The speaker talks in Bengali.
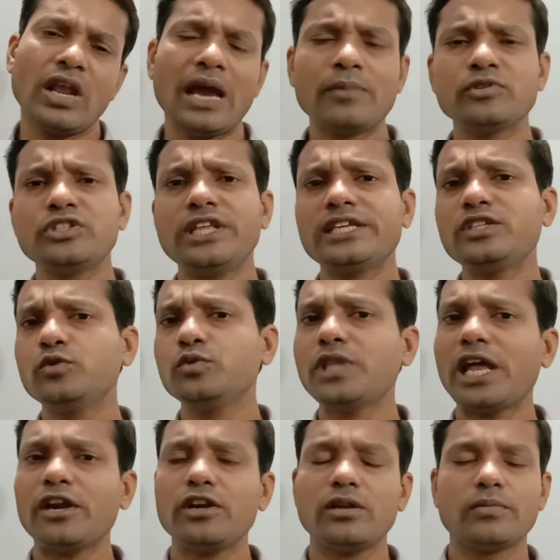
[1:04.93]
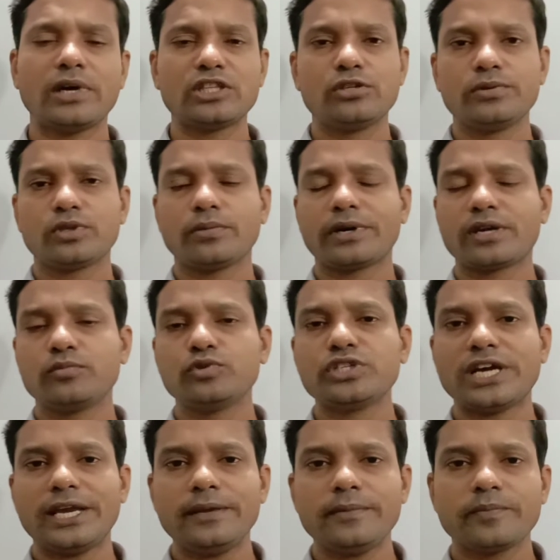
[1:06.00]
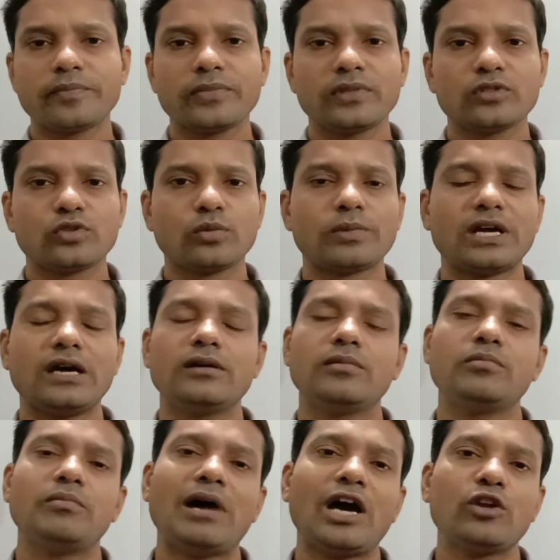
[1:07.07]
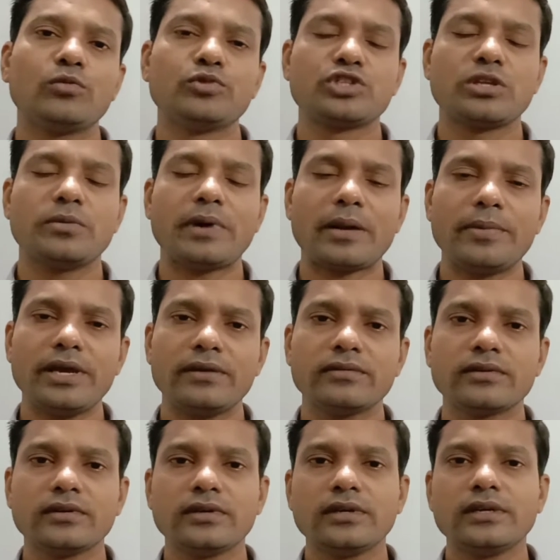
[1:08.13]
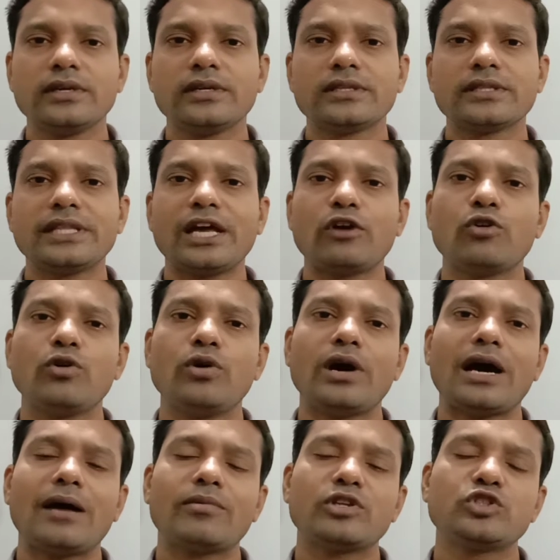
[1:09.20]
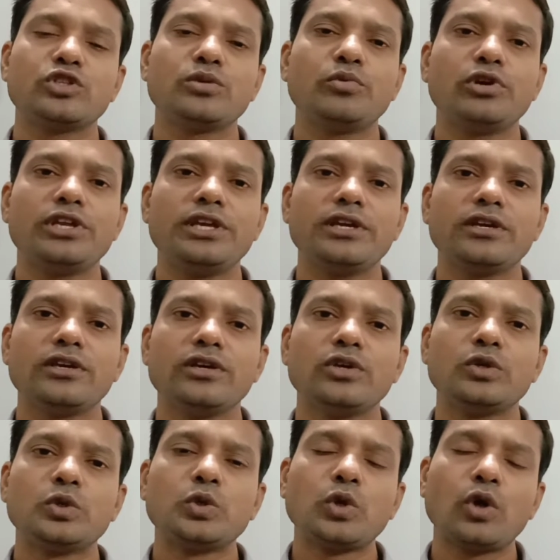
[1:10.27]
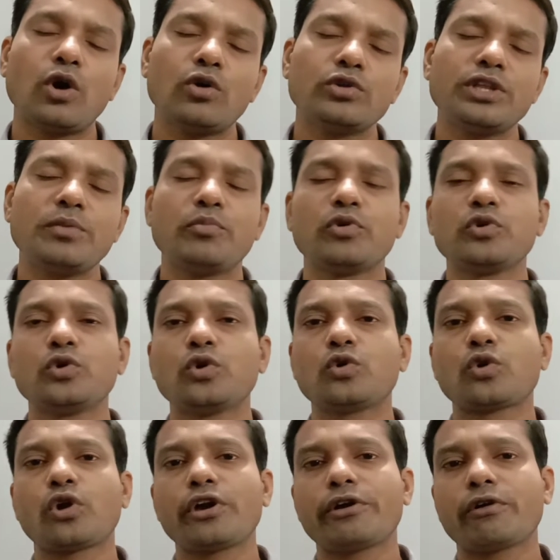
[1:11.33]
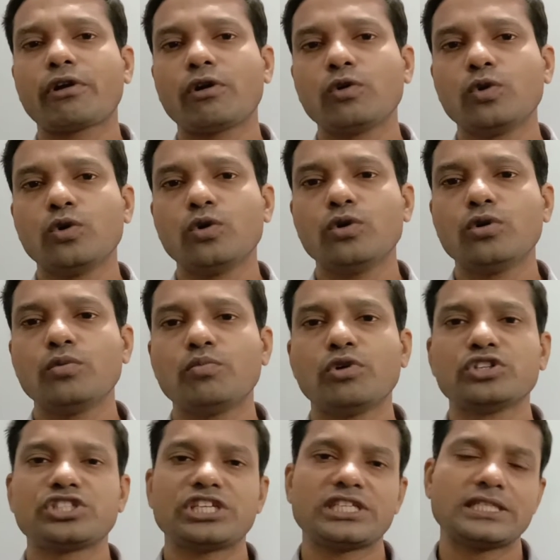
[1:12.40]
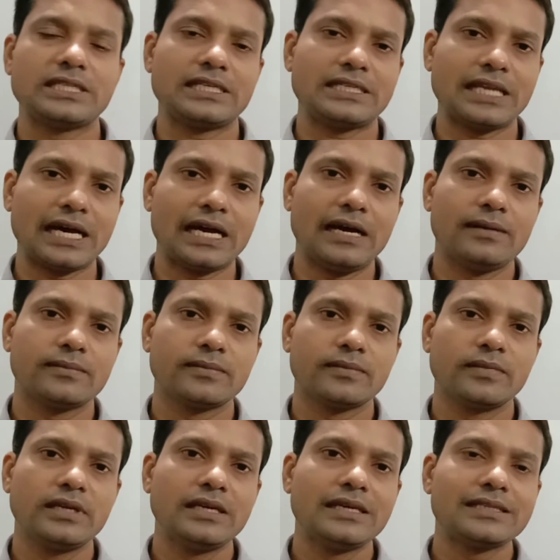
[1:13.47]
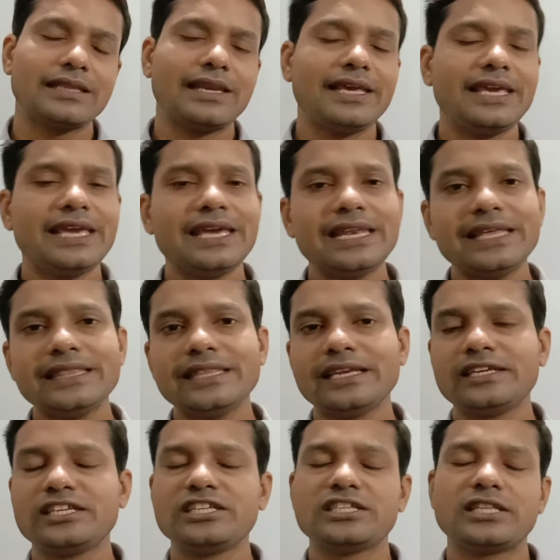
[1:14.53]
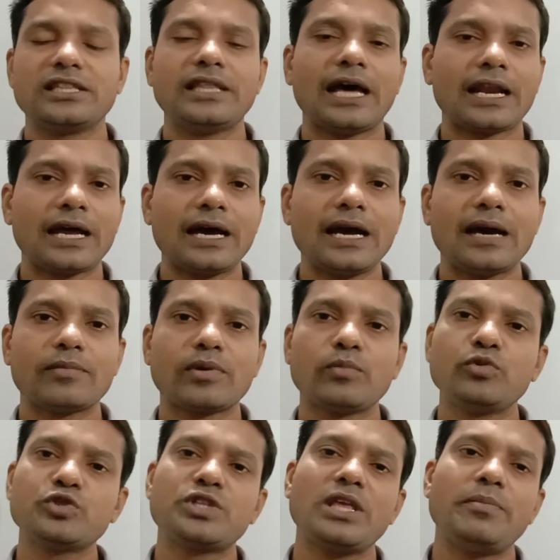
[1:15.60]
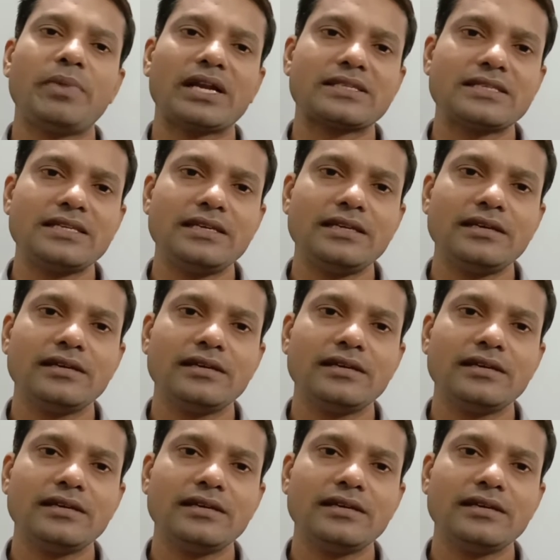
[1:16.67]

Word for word: আমরা যদি একটি উদাহরণের মাধ্যমে তোমাকে বুঝাই তোমরা ভালো বুঝতে পারবে দেখো আমরা যদি বলি নগদে পণ্য ক্রয় করা হলো পঞ্চাশ হাজার টাকা তাহলে এই লেনদেনটির দ্বারা আমরা বুঝতেই পারছি